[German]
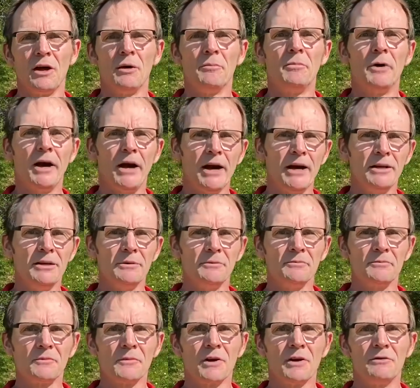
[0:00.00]
Bei
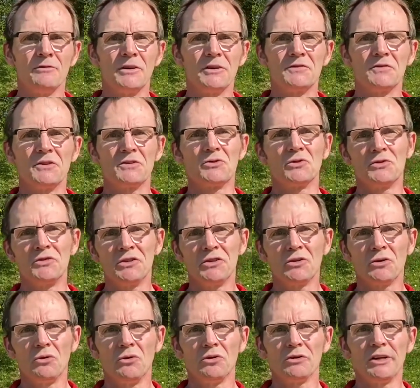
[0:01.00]
allem, was wir zur
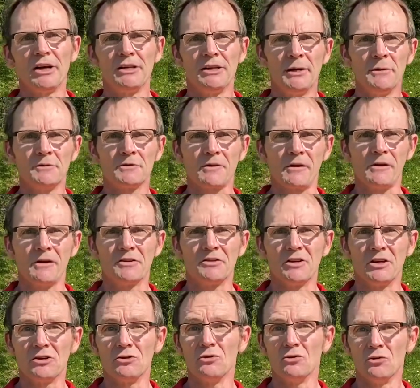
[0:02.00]
Sicherung der
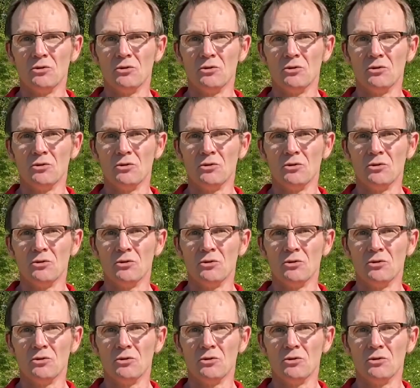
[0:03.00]
Lebensqualität